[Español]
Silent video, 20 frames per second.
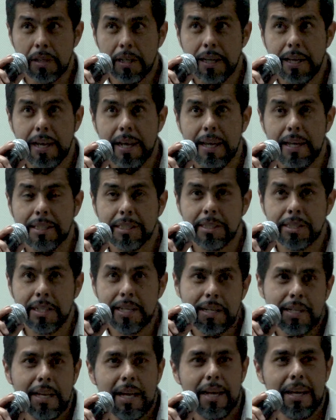que
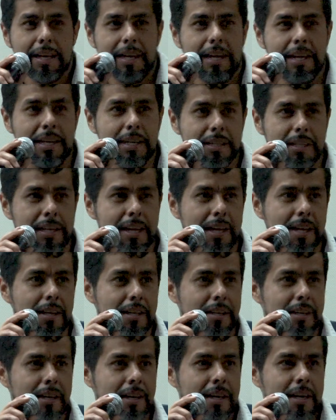China e
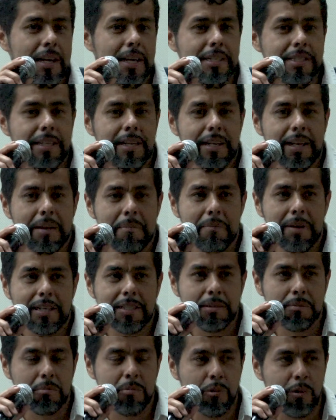India es el que
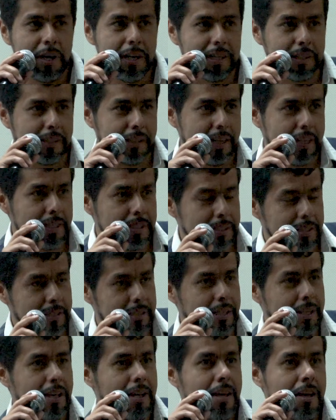más
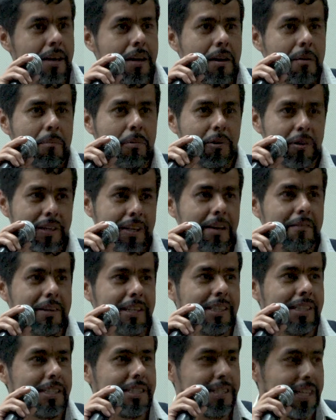muertes por
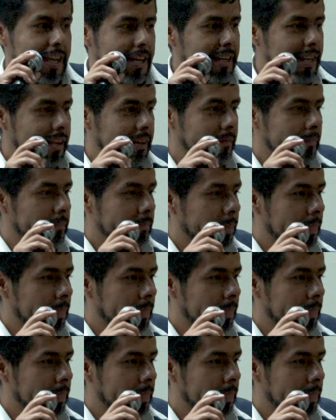diabetes tiene